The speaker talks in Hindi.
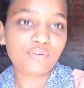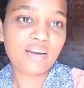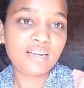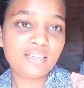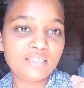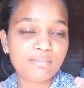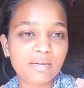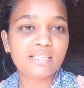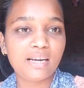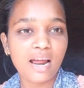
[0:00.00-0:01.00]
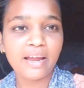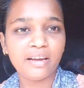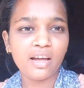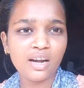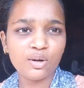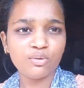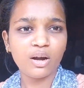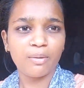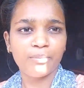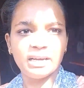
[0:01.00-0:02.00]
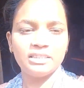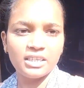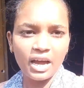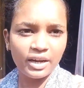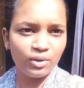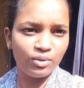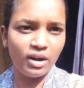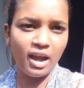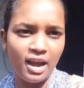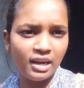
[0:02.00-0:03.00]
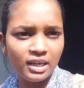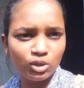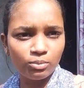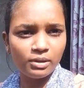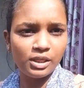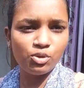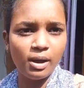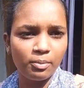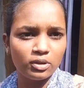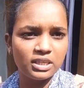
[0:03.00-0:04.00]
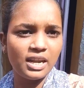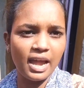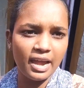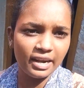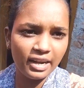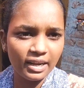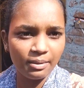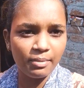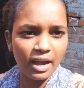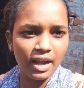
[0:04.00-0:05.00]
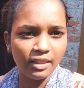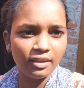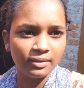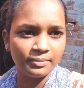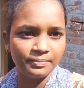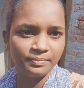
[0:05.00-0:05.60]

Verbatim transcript: तो फ्रेंड्स मैं सिलाई कर ली हूँ अब मैं जा रही हूँ नहाने तो मिलती हूँ आप लोग से नहाने के बाद